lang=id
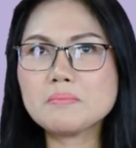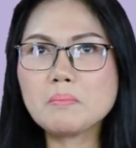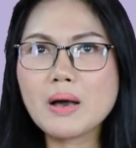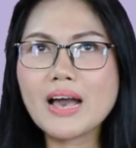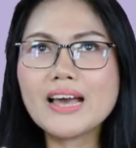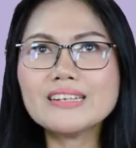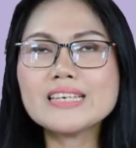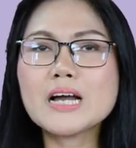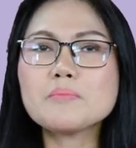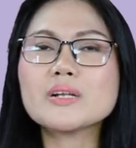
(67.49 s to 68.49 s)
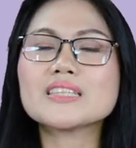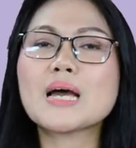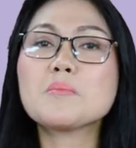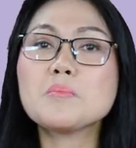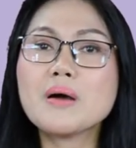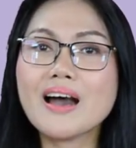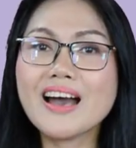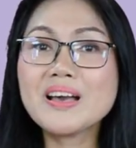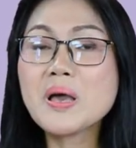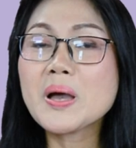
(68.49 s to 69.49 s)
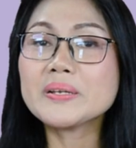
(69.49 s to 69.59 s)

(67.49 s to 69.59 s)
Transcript: iman yang bertambah